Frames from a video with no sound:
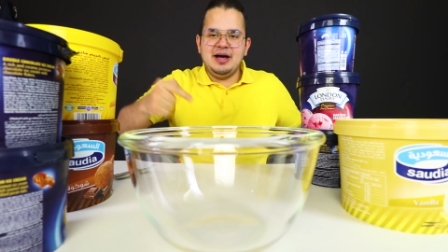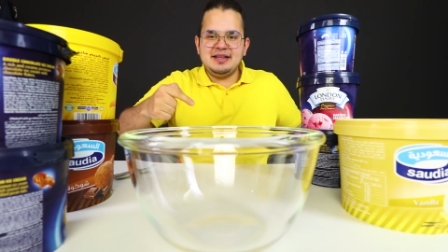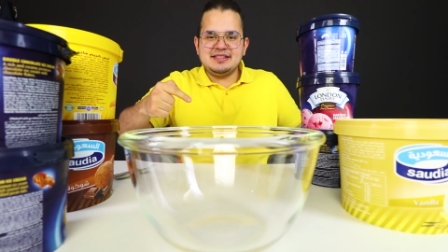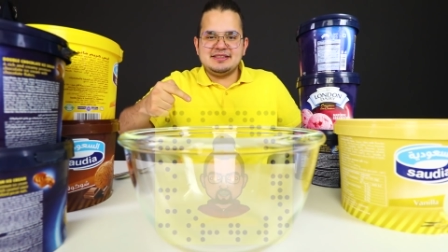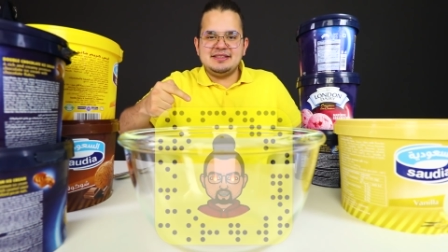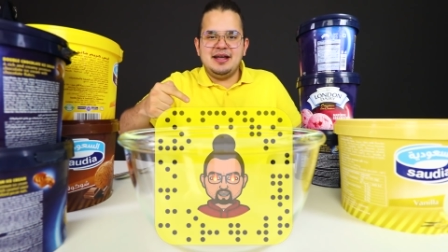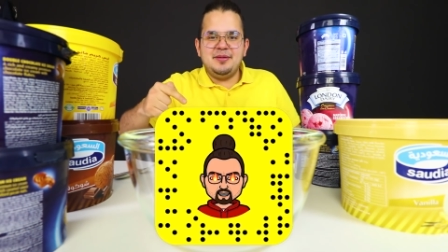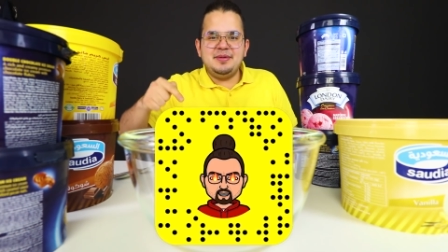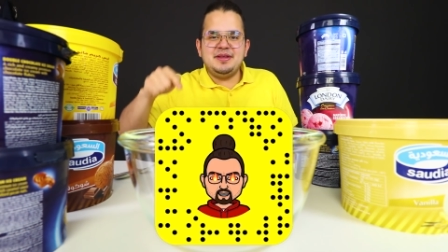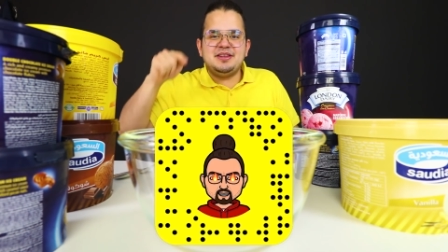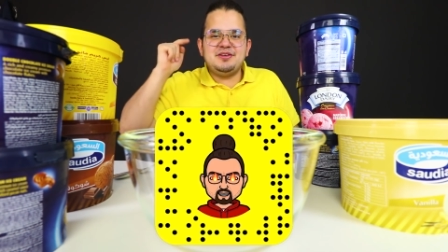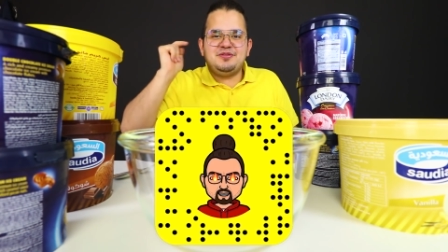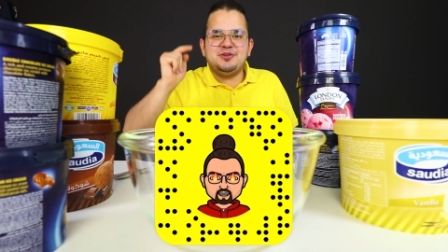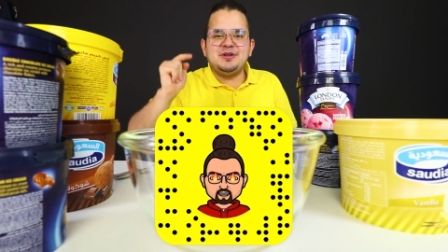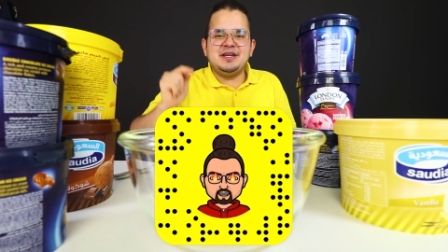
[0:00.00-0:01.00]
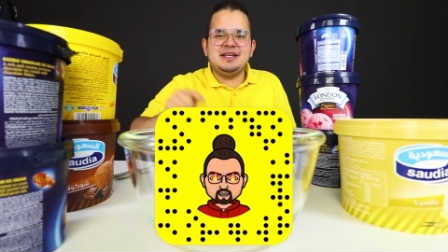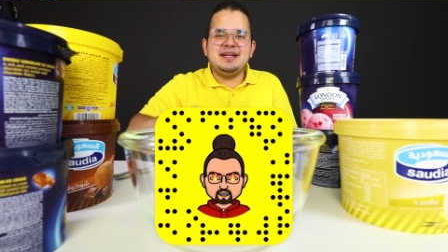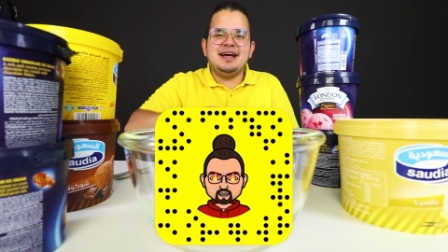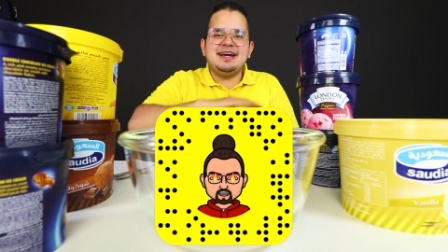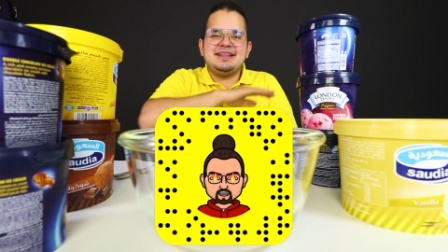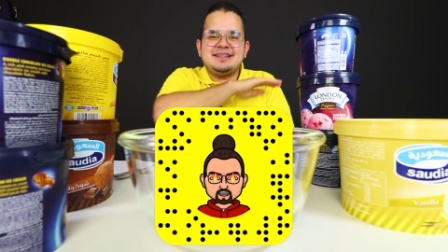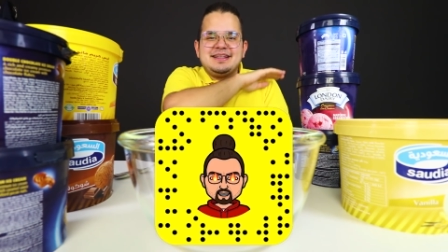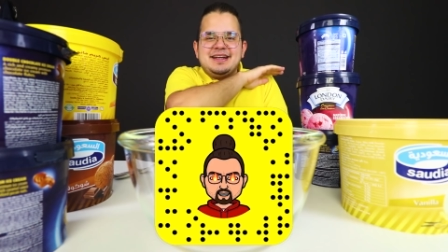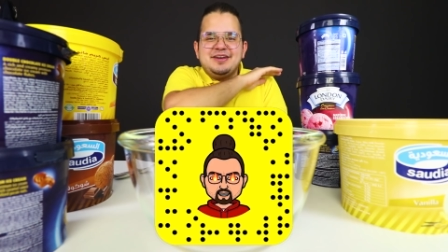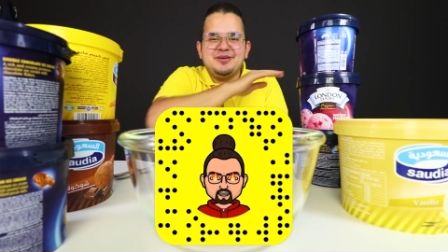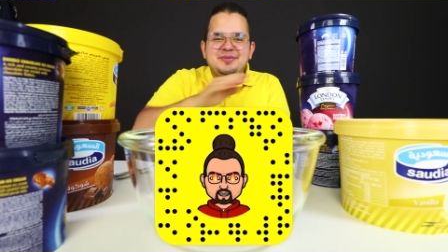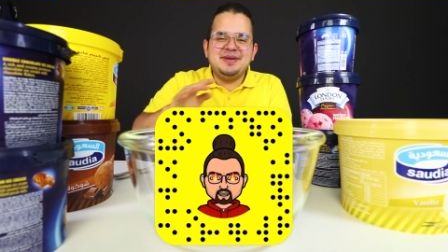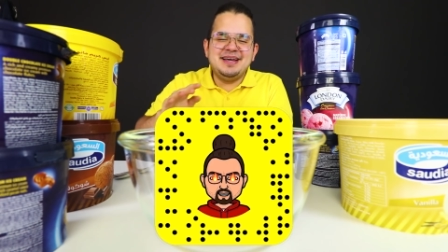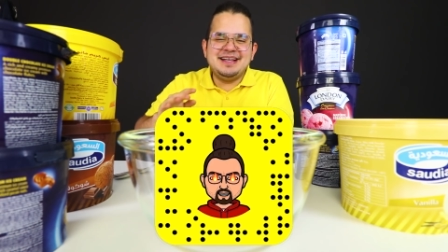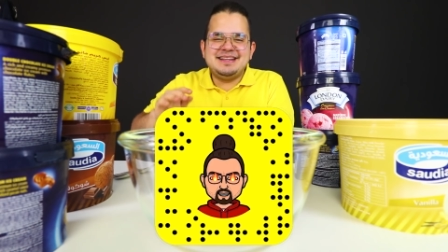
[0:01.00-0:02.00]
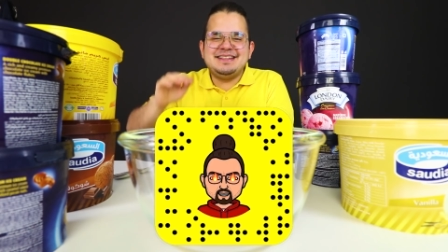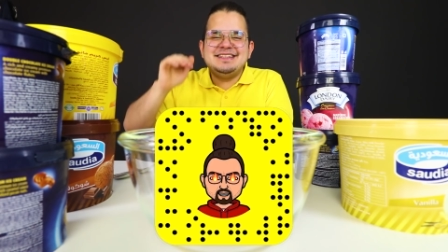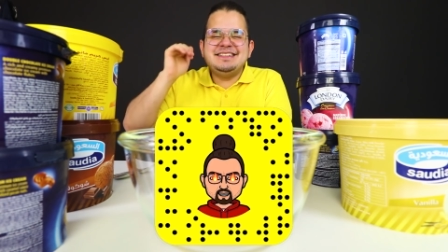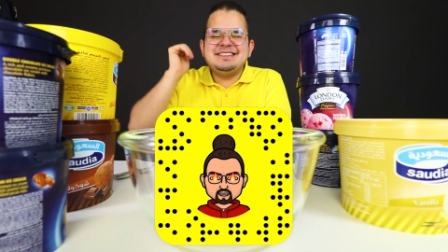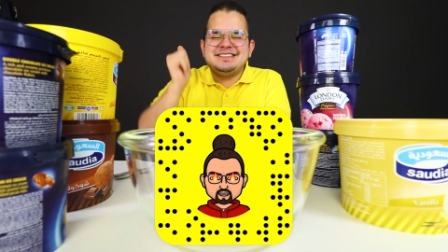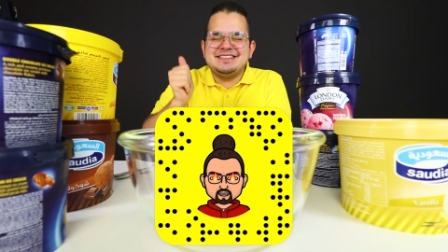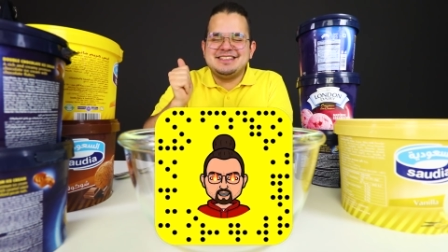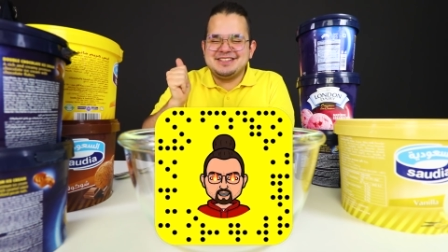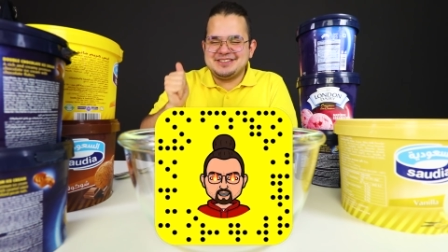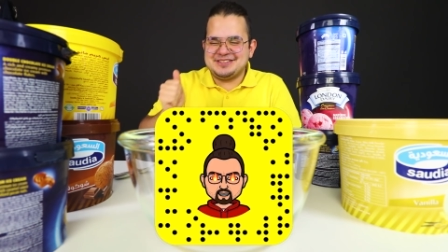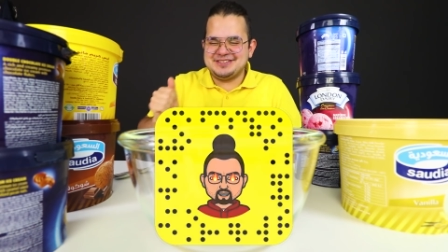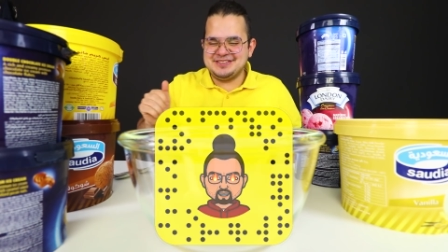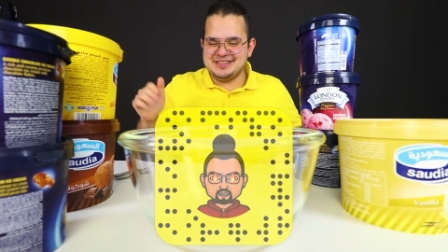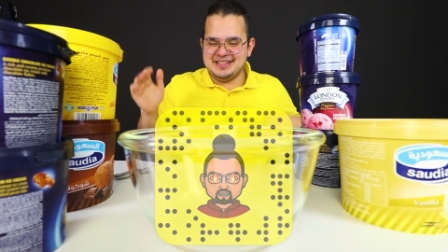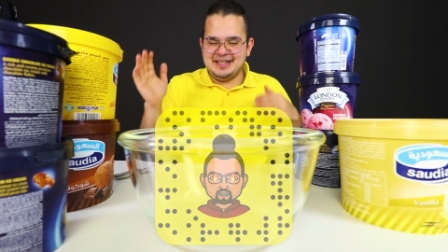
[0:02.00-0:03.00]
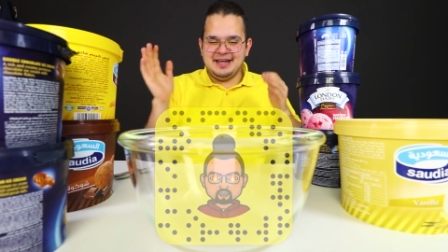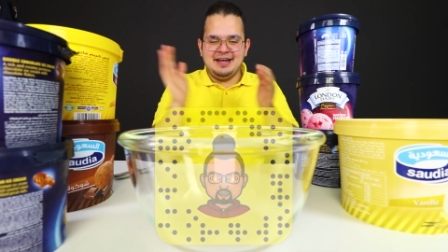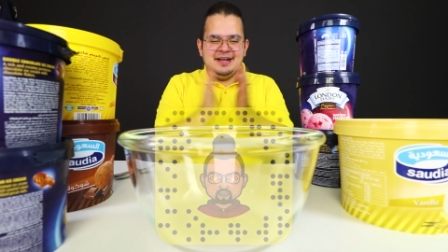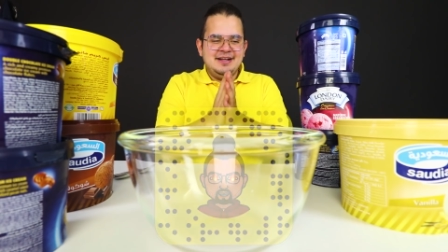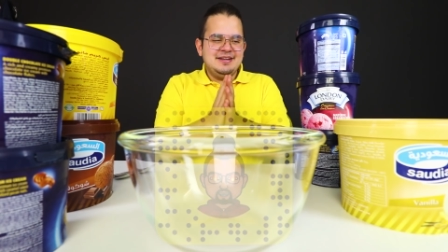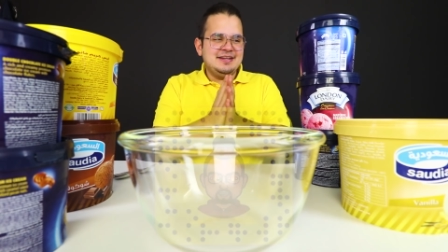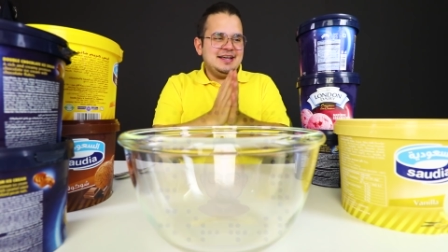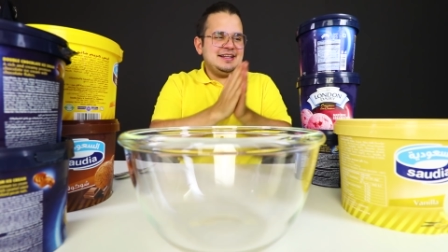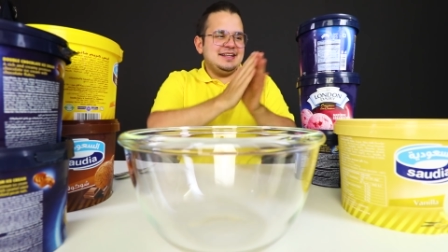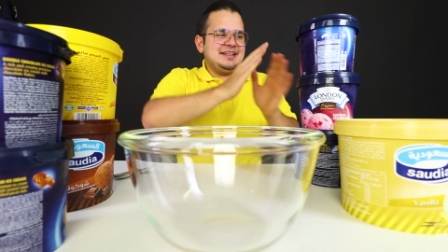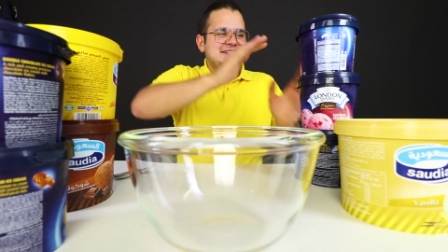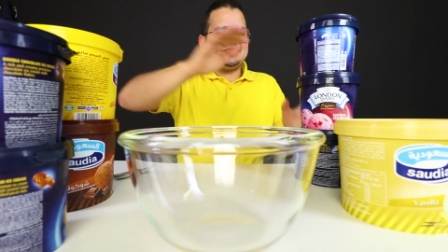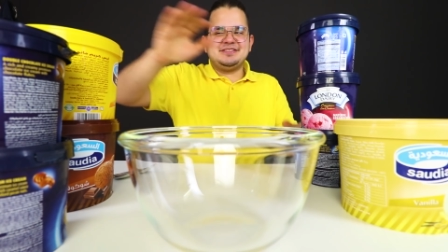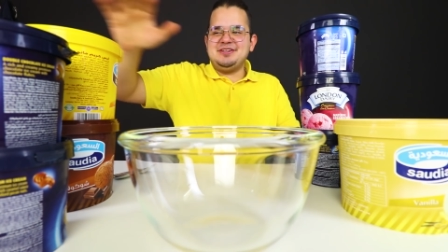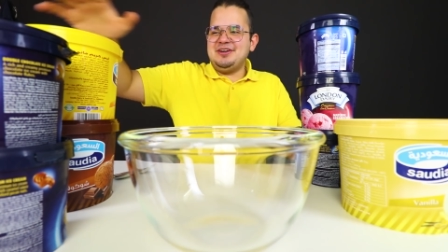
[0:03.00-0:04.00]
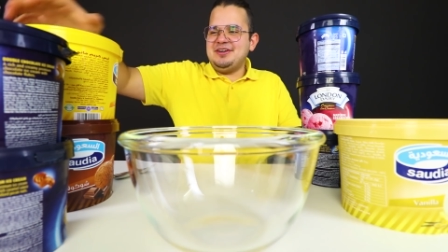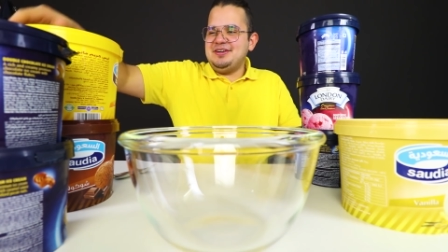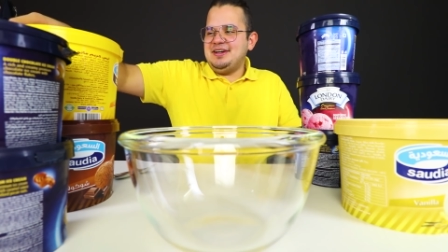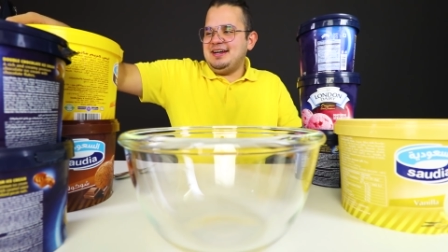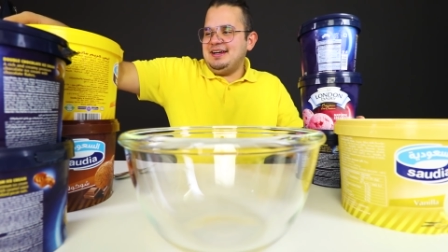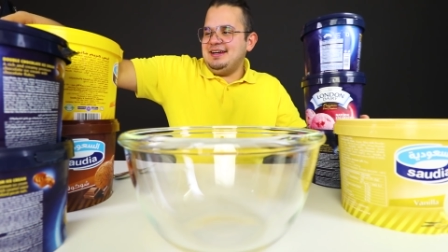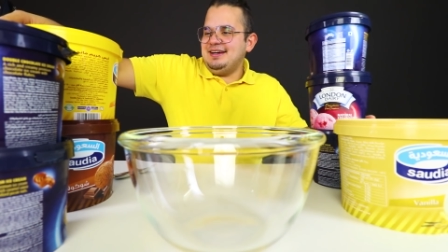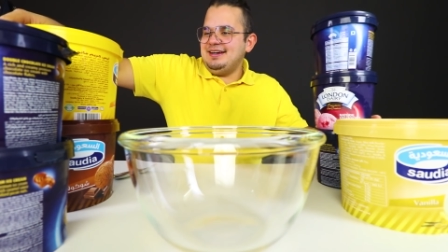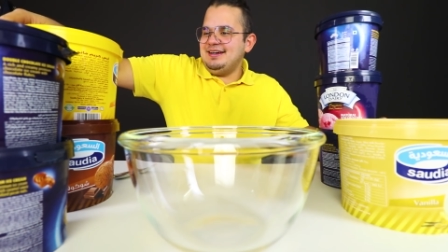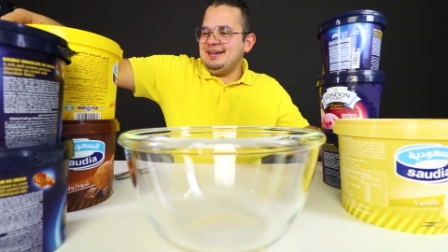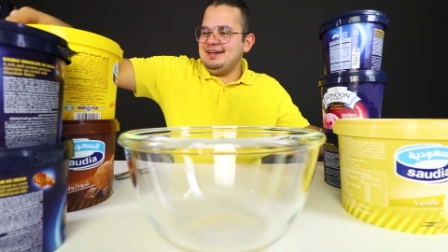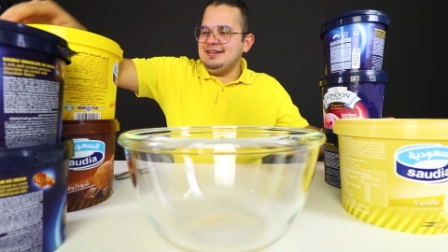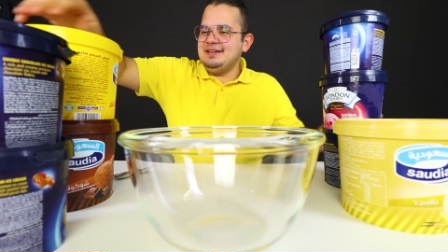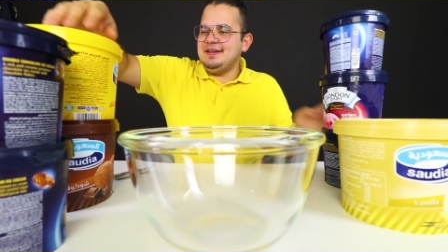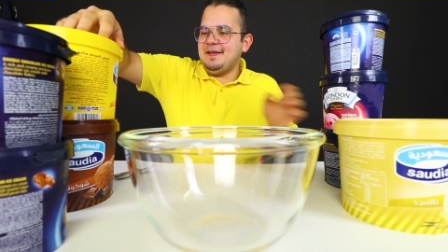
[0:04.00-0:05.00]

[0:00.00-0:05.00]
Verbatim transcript: وهذا سنابي ضيفوني هناك ترى يومياتي جدا اسطوريه يلا ليتس جو يا عيال